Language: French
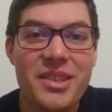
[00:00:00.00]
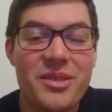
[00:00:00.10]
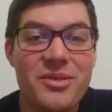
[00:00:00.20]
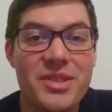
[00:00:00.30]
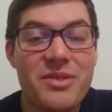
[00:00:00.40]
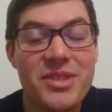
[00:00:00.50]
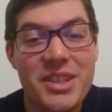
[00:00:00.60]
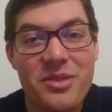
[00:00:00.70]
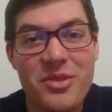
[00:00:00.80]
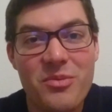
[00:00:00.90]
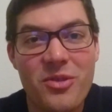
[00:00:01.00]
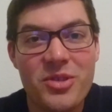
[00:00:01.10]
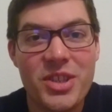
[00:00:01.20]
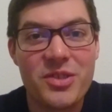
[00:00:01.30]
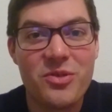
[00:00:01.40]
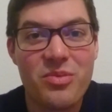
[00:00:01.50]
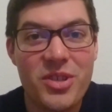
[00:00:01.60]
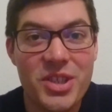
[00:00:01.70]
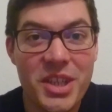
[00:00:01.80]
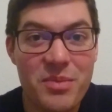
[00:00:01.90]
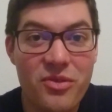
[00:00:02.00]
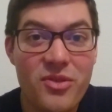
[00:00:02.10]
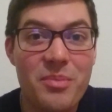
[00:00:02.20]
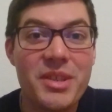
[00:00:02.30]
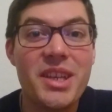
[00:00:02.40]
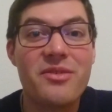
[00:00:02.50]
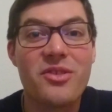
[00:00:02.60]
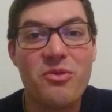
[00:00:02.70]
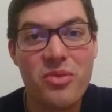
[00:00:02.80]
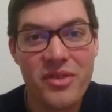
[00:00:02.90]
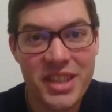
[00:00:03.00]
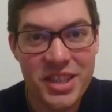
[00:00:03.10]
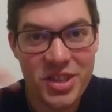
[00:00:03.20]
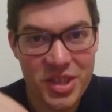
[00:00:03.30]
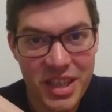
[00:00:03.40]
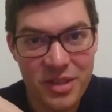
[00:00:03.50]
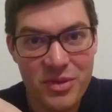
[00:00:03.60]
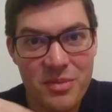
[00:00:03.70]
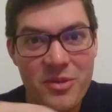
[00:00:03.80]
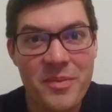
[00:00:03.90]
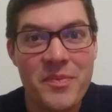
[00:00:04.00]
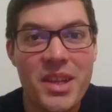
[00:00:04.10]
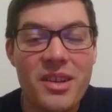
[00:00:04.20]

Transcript: Euh, si vous êtes actuellement en recherche d'emploi, j'ai créé pour vous un PDF que vous pouvez télécharger gratuitement